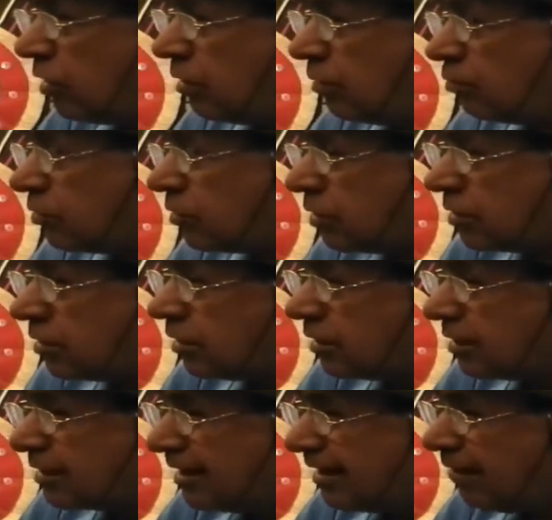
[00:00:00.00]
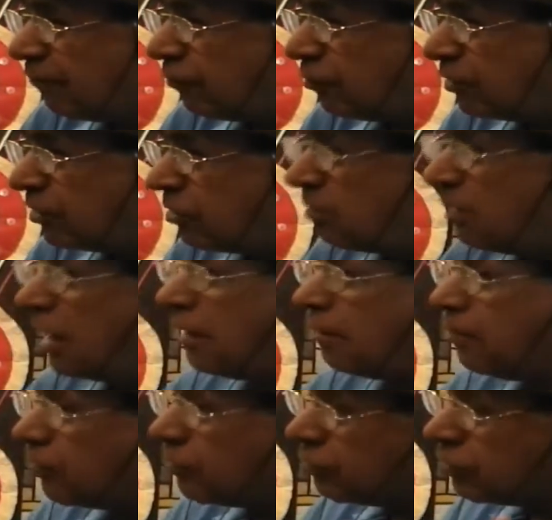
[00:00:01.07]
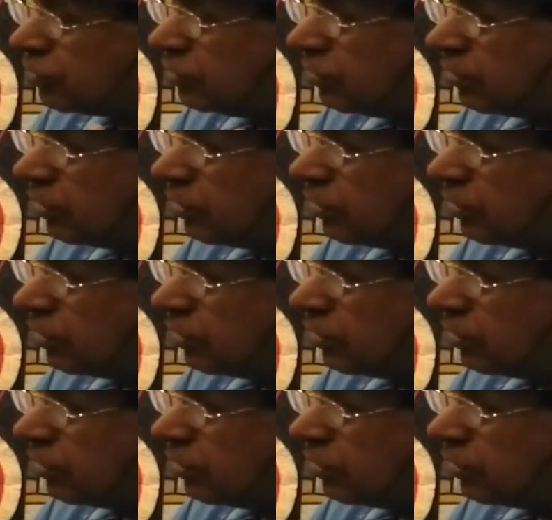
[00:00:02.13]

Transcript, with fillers: puisque c'est l'informatique, mais à l'époque aussi,